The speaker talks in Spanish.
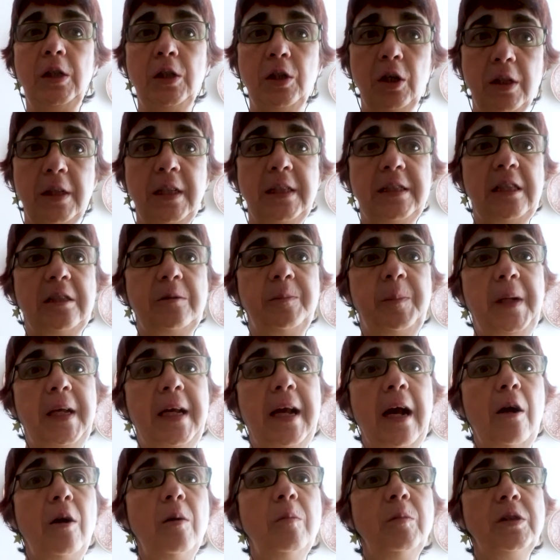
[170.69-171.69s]
donde se
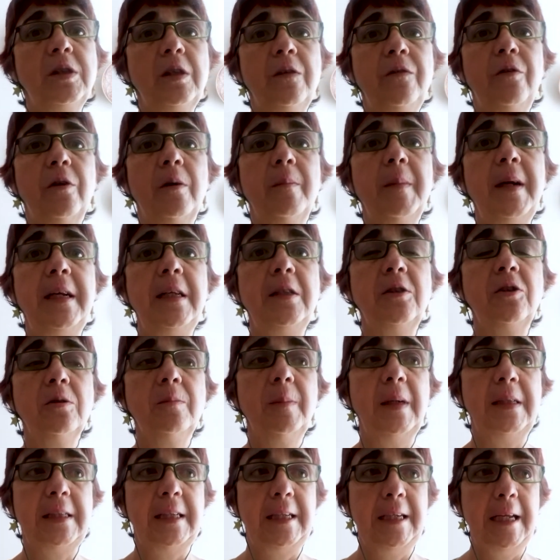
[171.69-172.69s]
explica cómo se forman
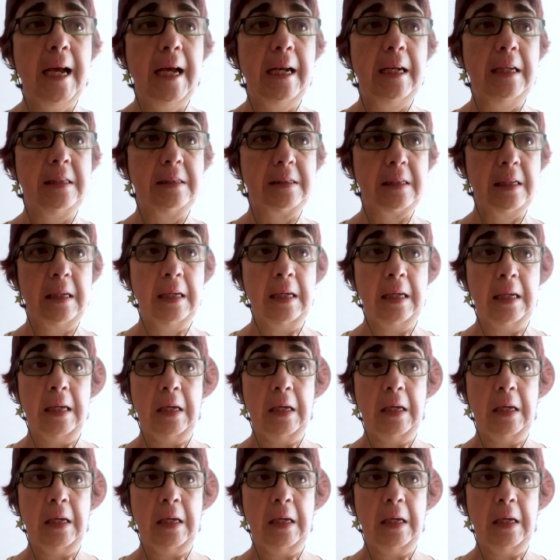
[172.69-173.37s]
esos materiales.